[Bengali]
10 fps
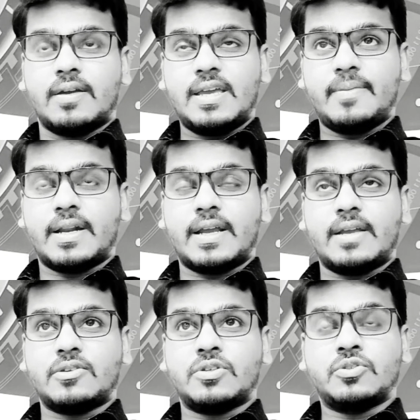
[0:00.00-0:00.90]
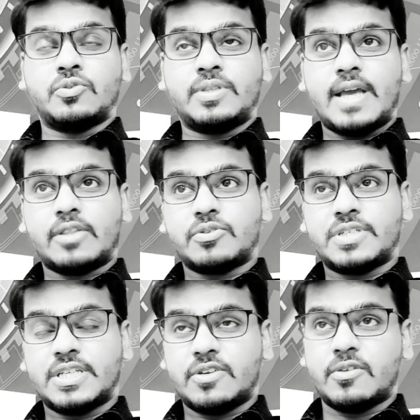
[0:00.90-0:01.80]
এইবার যদি এত
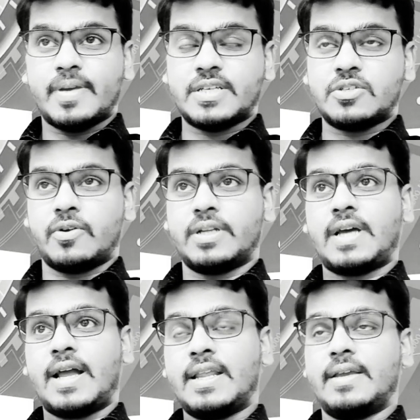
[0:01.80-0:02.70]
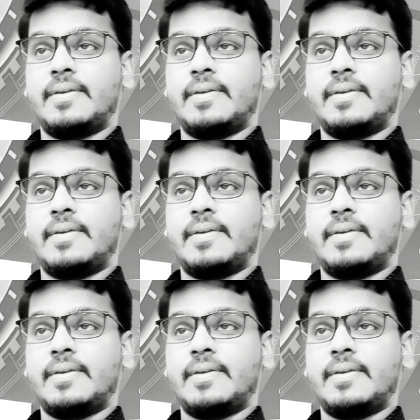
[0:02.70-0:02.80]
সিকিওর মেসেজ হয় তাহলে